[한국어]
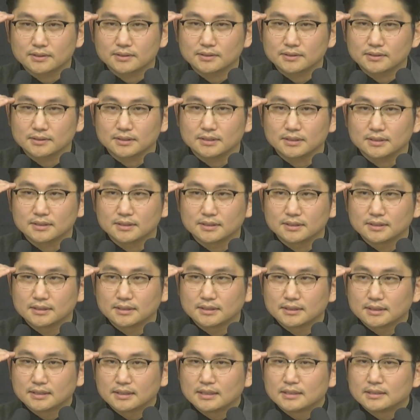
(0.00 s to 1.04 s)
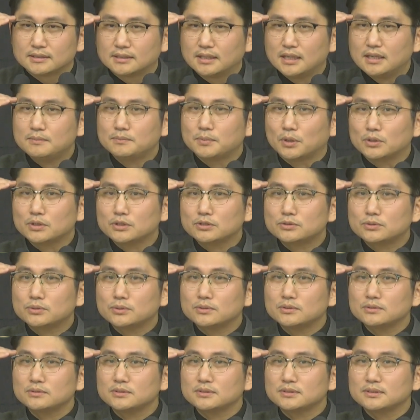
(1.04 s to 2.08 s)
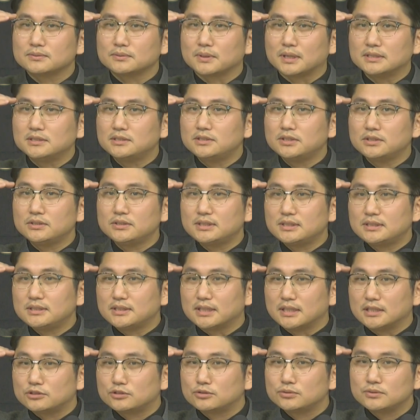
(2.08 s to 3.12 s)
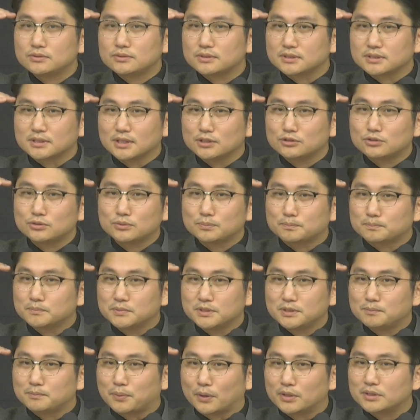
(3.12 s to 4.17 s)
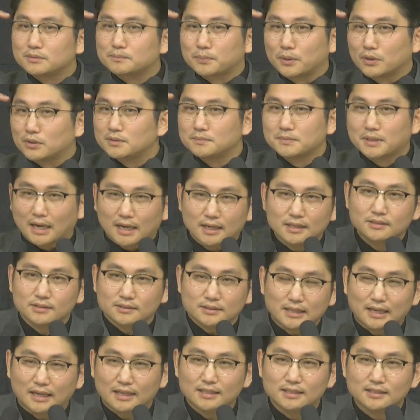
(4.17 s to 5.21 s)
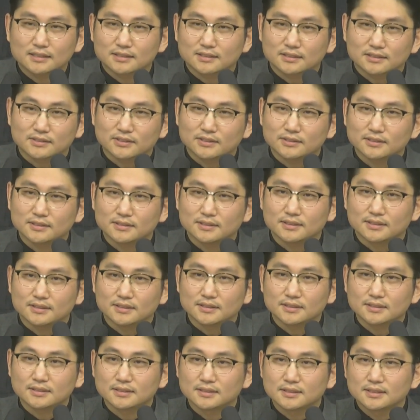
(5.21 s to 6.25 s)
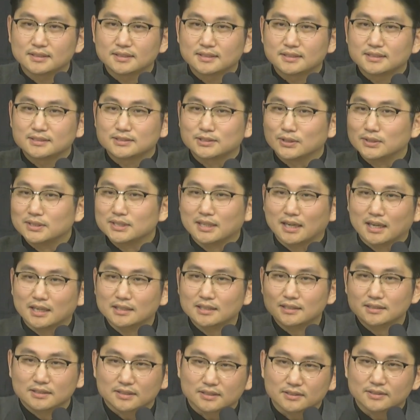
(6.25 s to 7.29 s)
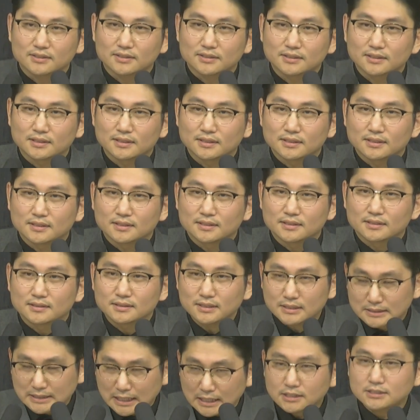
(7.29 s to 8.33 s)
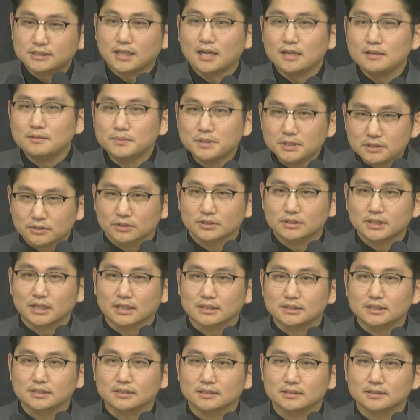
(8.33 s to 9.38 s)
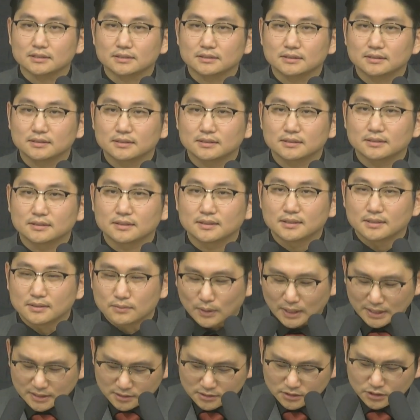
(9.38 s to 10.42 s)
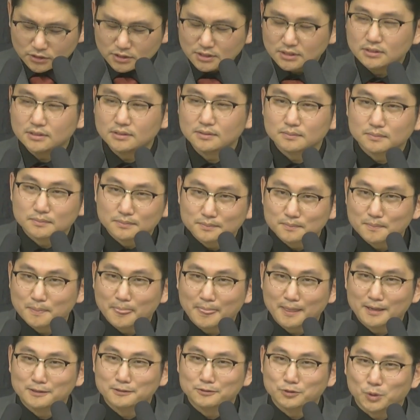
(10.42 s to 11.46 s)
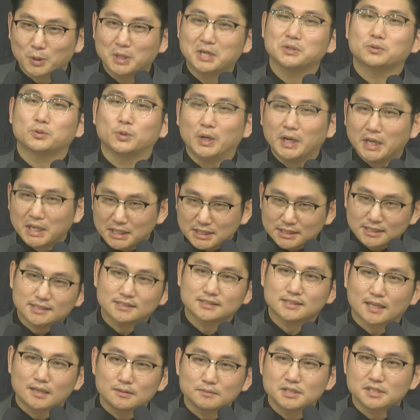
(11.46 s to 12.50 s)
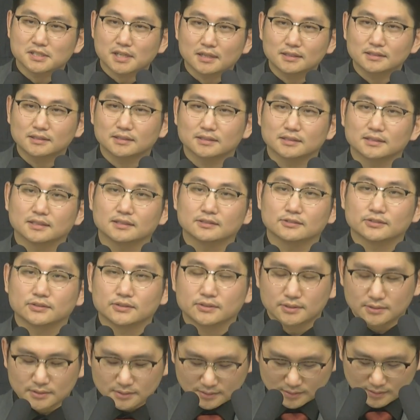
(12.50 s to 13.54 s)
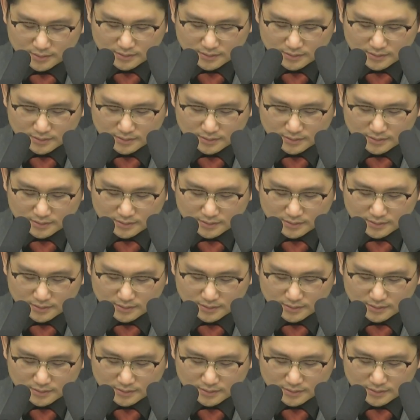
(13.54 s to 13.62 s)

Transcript: 네. 내 머릿속은 완전히 예수, 예수님 버금 가라예요. 저리 가라예요. 근데 내 삶이 그렇지 않잖아요. 완전히 괴, 괴리된 삶을 살게 된다는 것이죠.